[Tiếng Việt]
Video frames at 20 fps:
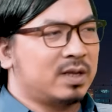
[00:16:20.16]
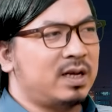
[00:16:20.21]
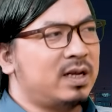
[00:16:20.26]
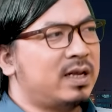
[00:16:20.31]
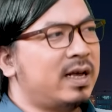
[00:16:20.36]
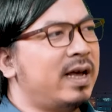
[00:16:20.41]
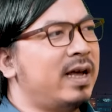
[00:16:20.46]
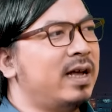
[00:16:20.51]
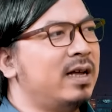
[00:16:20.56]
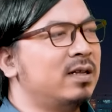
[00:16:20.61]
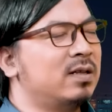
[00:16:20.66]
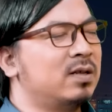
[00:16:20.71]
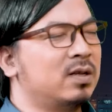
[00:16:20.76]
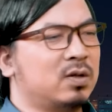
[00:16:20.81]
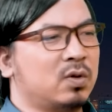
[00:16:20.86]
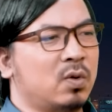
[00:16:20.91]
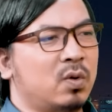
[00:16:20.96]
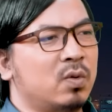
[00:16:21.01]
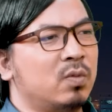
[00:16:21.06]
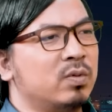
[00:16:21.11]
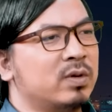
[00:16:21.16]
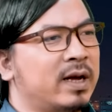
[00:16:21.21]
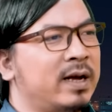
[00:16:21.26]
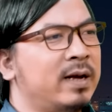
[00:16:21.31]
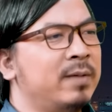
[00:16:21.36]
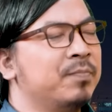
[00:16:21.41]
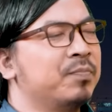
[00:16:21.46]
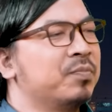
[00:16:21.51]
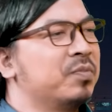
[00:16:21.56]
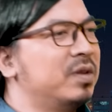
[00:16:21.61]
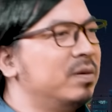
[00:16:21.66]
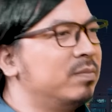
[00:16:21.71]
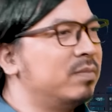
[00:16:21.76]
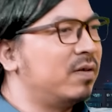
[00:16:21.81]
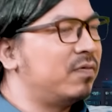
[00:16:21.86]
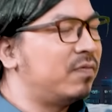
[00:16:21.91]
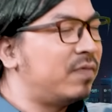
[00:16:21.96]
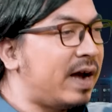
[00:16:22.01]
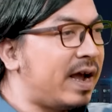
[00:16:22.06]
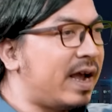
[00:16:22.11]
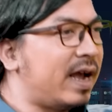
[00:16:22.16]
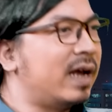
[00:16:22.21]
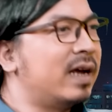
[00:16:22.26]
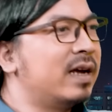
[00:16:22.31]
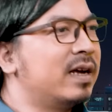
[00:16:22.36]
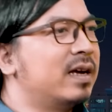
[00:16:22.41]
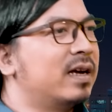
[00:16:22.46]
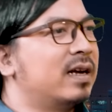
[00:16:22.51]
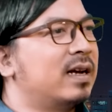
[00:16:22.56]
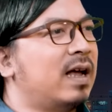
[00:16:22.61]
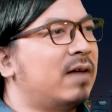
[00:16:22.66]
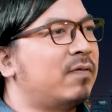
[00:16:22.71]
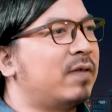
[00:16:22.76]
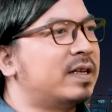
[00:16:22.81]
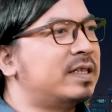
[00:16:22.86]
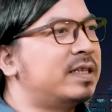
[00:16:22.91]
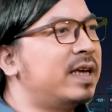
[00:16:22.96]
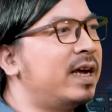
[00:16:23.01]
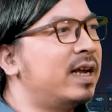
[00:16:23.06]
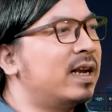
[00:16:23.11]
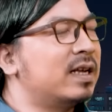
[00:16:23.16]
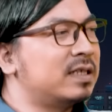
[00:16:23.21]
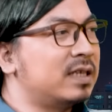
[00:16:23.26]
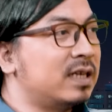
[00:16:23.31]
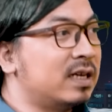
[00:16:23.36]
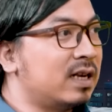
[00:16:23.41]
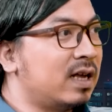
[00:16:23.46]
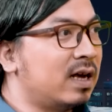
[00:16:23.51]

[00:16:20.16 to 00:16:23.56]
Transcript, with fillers: đấy. Thì thế thì tôi cũng thế, vâng. nhưng mà về là phải chê là gì?